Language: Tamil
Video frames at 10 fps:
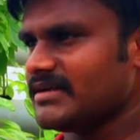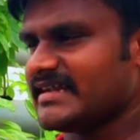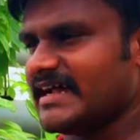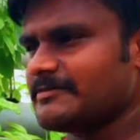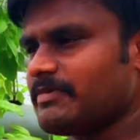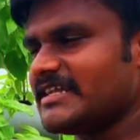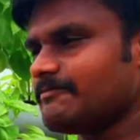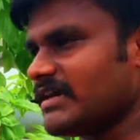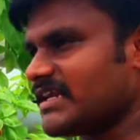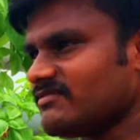
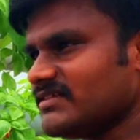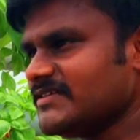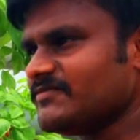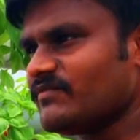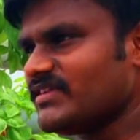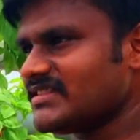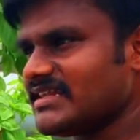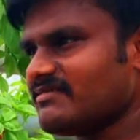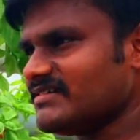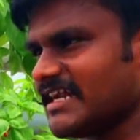ட்ரான்ஸ்பிளானிங் பண்ணுறது வந்துட்டு ஃபிஃப்டீன்
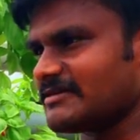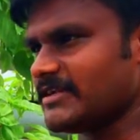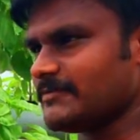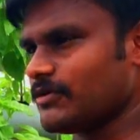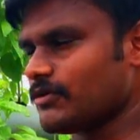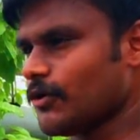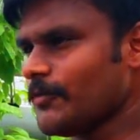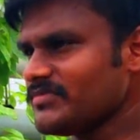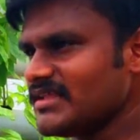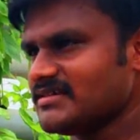த்ரீலேருந்து ட்ரான்ஸ்பிளானிங்
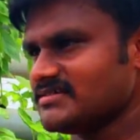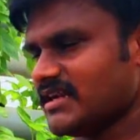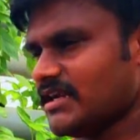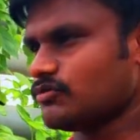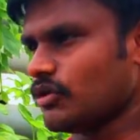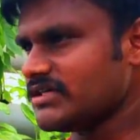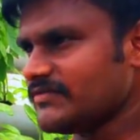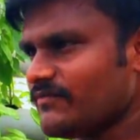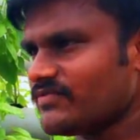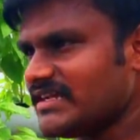பண்ணுறோம் சரிங்களா டுவெண்ட்டி
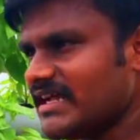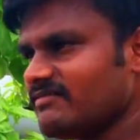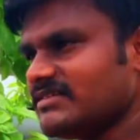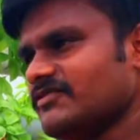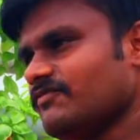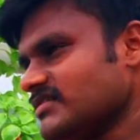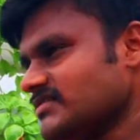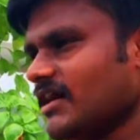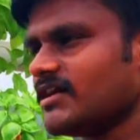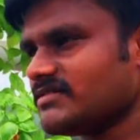ஃபிஃப்த் டேயில் வந்துட்டு
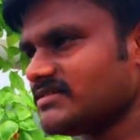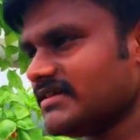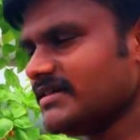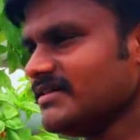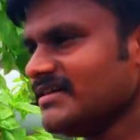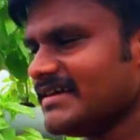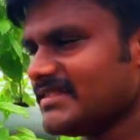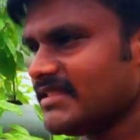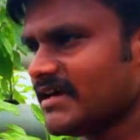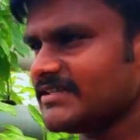ஃபஸ்ட்டு ஹார்வெஸ்ட்டு
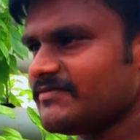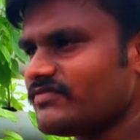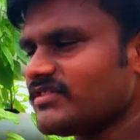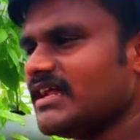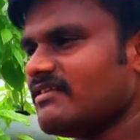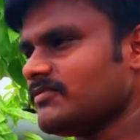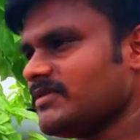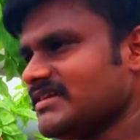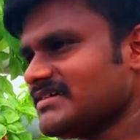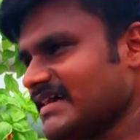தேர்ட்டி ஃபிஃப்த் டேயில் வந்து
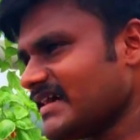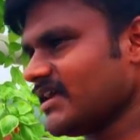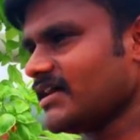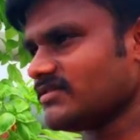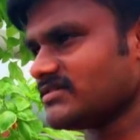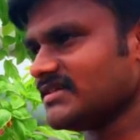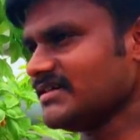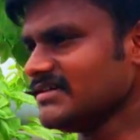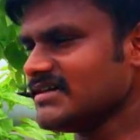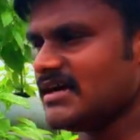பார்த்திங்கன்னா செகண்ட் ஹார்வெஸ்ட்டு
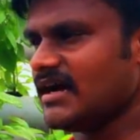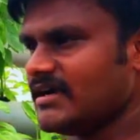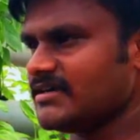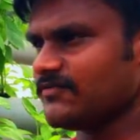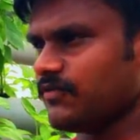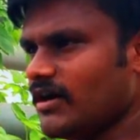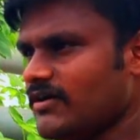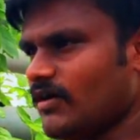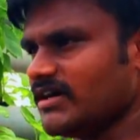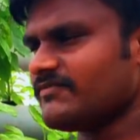அண்டு ஃபா
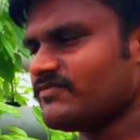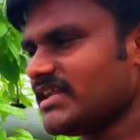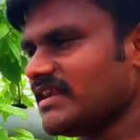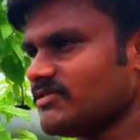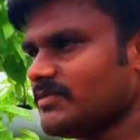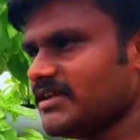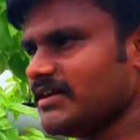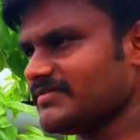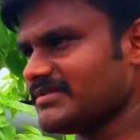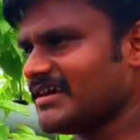ஃபார்ட்டி ஃபிஃப்த் டேயில் வந்து
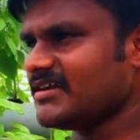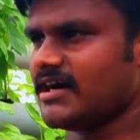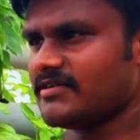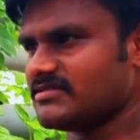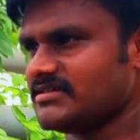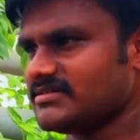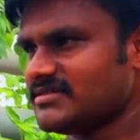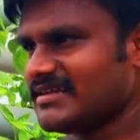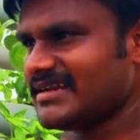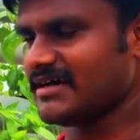பார்த்திங்கன்னா தேர்ட் ஹார்வெஸ்ட்டு
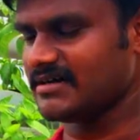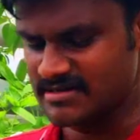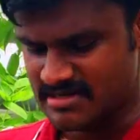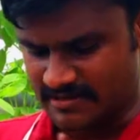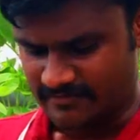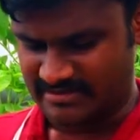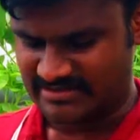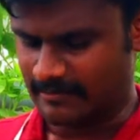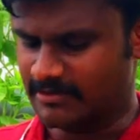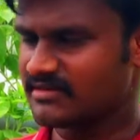சரிங்களா ஃபார்
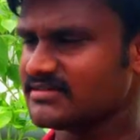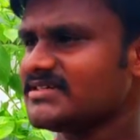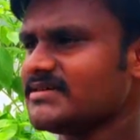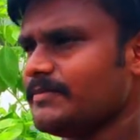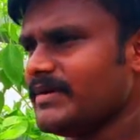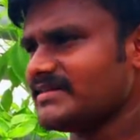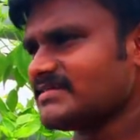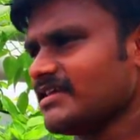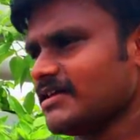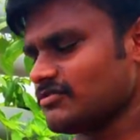எக்ஸாம்பிளுக்கு வந்துட்டு
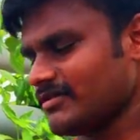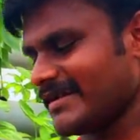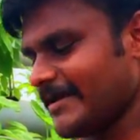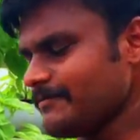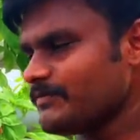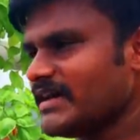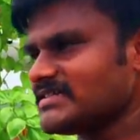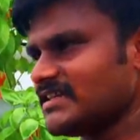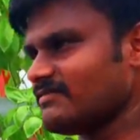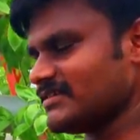பேஸில் நான் சொல்கிறேன்
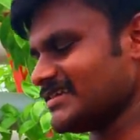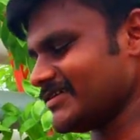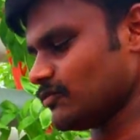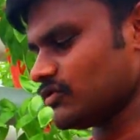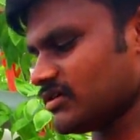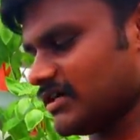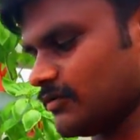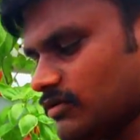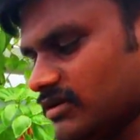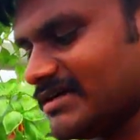பேஸில் வந்துட்டு ஒரு க
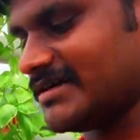ஒரு